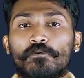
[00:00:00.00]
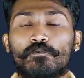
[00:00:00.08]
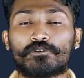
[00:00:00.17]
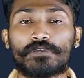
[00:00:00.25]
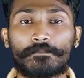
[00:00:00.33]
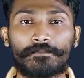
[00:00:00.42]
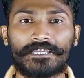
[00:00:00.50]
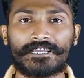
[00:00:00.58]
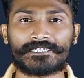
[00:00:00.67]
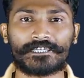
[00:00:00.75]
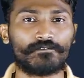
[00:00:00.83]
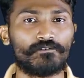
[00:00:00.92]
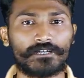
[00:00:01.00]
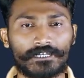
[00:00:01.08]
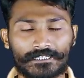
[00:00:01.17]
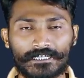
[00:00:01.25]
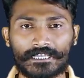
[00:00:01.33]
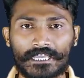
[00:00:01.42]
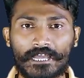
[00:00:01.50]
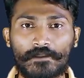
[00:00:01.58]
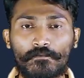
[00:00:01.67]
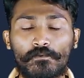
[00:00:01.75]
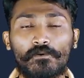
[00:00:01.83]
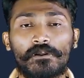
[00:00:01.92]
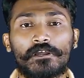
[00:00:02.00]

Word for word: वो जो एप्लीकेशन है वो करता क्या है